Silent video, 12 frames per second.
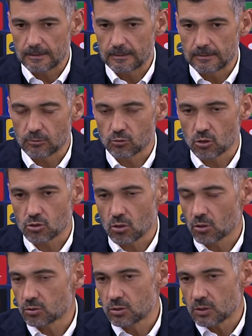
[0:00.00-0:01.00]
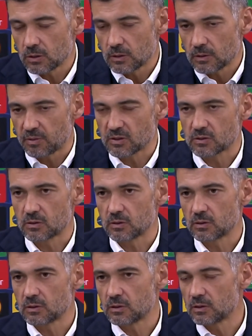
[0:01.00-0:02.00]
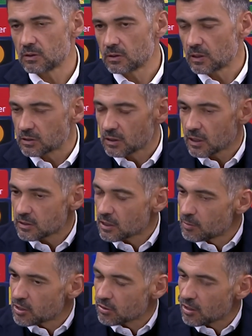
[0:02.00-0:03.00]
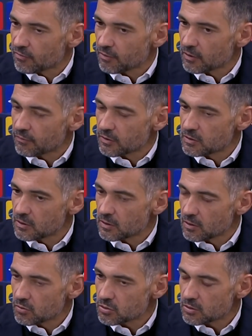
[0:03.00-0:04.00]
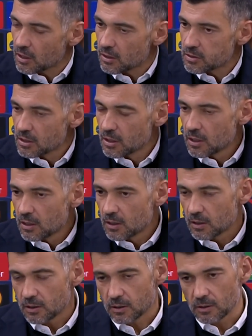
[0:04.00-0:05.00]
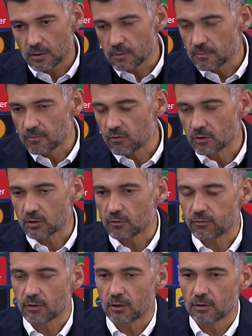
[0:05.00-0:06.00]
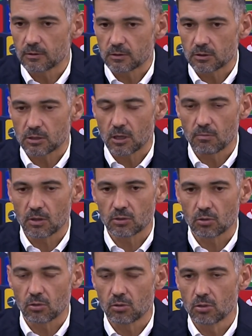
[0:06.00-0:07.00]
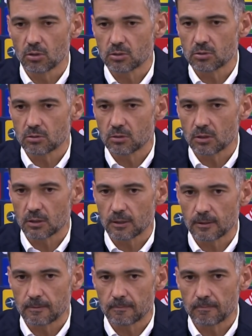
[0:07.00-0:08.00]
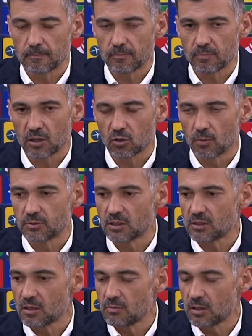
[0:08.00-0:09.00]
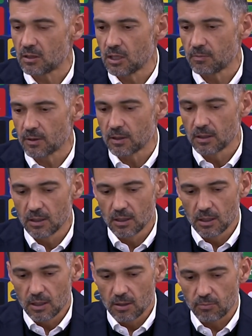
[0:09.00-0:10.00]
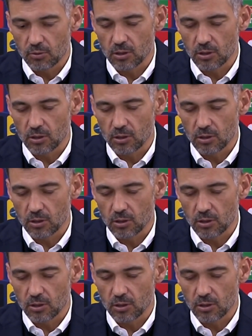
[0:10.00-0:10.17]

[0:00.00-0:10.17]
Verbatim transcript: nos dois jogos e, e penso que esta, esta eliminatória foi, foi decidida nos detalhes volto a referir, extremamente orgulhoso pela competência da minha equipa, por